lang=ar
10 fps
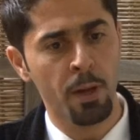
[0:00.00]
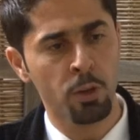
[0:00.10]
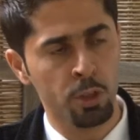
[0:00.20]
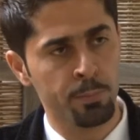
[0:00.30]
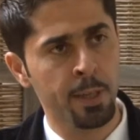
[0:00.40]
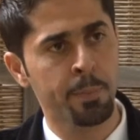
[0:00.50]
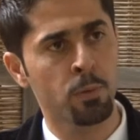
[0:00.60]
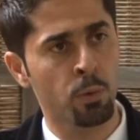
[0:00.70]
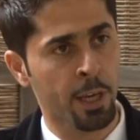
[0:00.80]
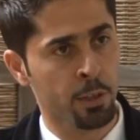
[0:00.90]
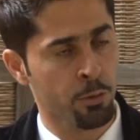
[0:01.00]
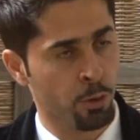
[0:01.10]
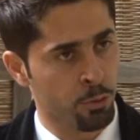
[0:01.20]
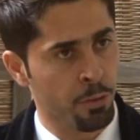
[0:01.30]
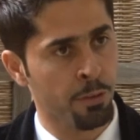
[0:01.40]
ومانو كد مكمل وحيثو
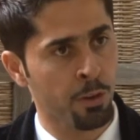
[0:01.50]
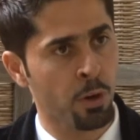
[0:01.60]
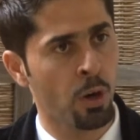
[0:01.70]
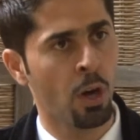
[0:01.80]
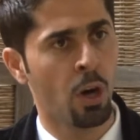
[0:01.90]
كدثيو